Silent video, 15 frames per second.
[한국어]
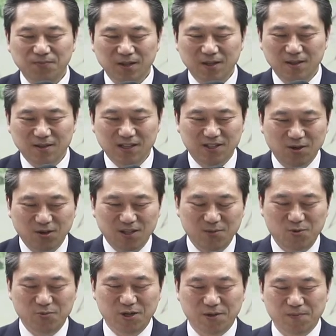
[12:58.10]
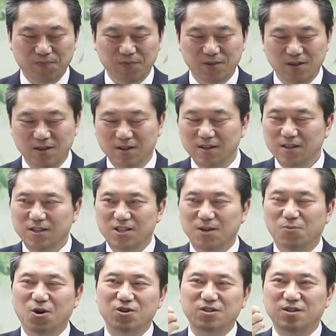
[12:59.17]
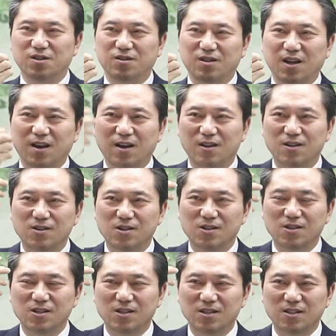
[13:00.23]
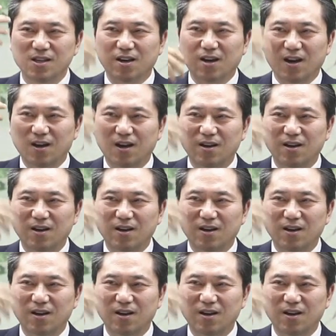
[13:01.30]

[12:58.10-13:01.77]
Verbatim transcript: 자, 여기 보면은 이제 먹는데 얘가